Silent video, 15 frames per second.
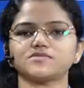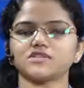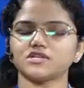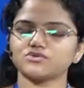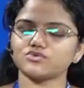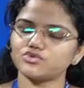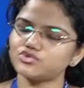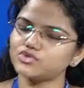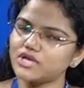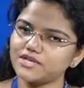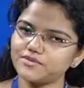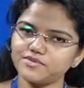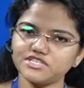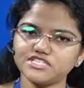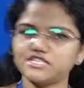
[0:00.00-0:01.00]
రాసుకోవచ్చు
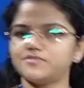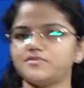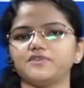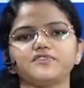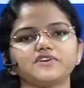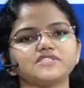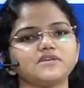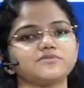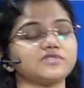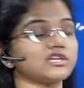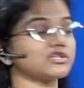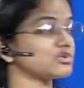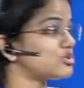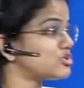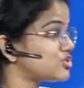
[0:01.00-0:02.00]
అన్ని పీజీడీబీఎఫ్ ఎగ్జామ్స్
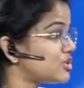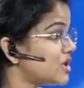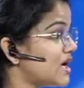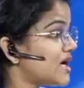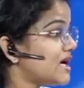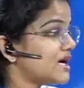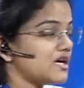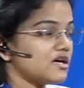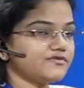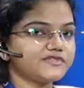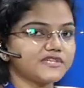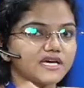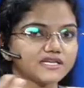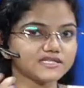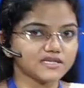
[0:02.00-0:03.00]
రాసుకోవచ్చు
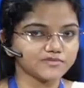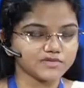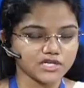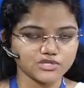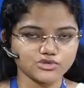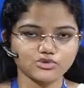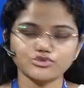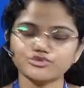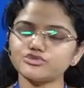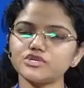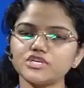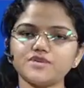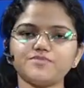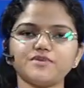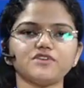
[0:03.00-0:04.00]
ఎఫ్సీ ఎగ్జామ్స్ రాసుకోవచ్చు
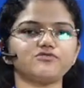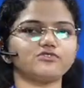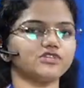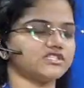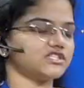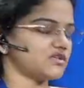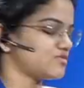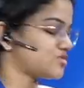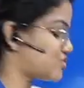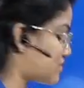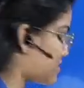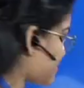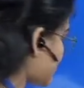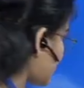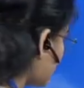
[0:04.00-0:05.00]
ఈపీఎఫ్ఓ ఎగ్జామ్స్
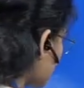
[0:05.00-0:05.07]
కూడా మీరు